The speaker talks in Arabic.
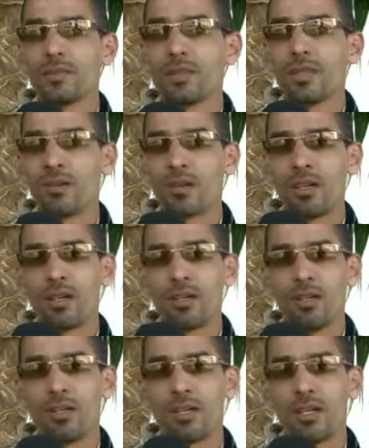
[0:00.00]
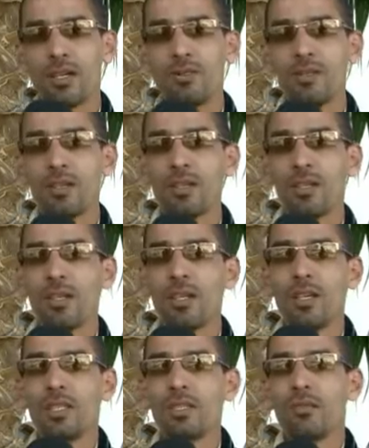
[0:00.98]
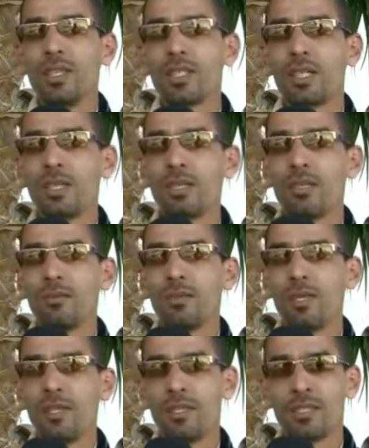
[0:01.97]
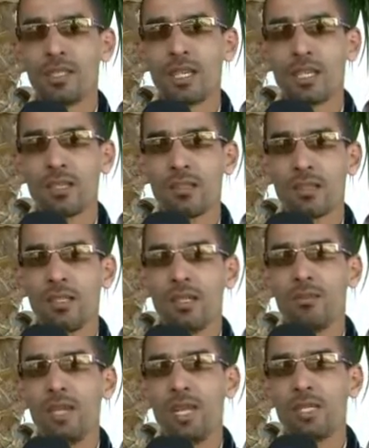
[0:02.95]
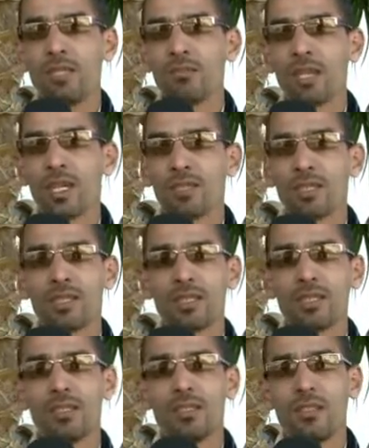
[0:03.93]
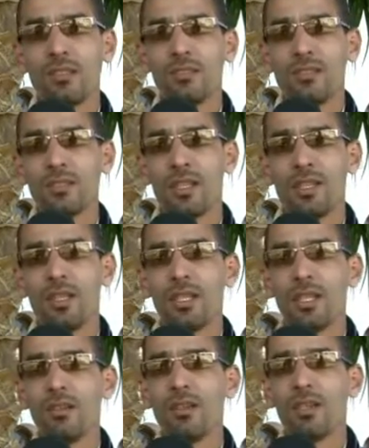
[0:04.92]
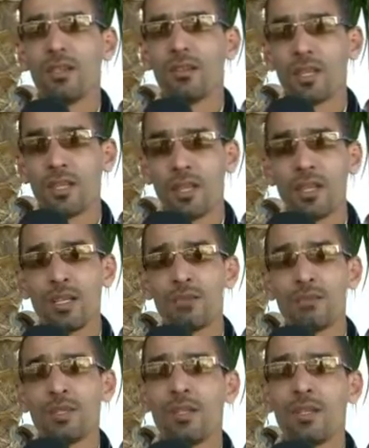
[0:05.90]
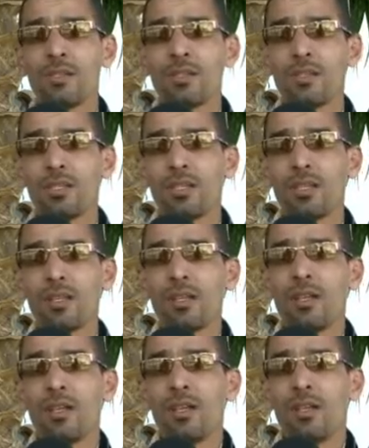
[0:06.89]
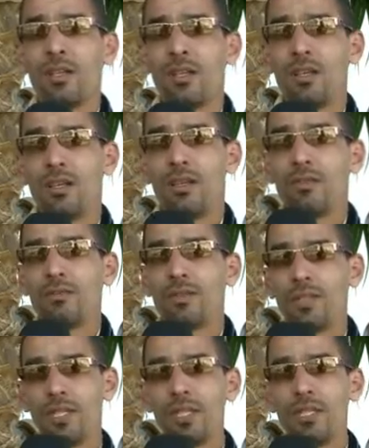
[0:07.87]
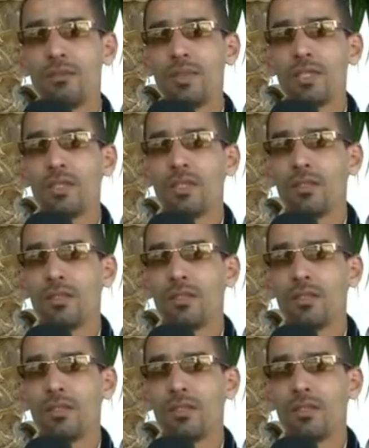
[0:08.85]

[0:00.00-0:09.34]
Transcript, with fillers: تظاهره ثقافيه سمحت لي بالاحتكاك بالعديد من الخطاطين الجزائريين كذلك باساتذه آه، فنانين من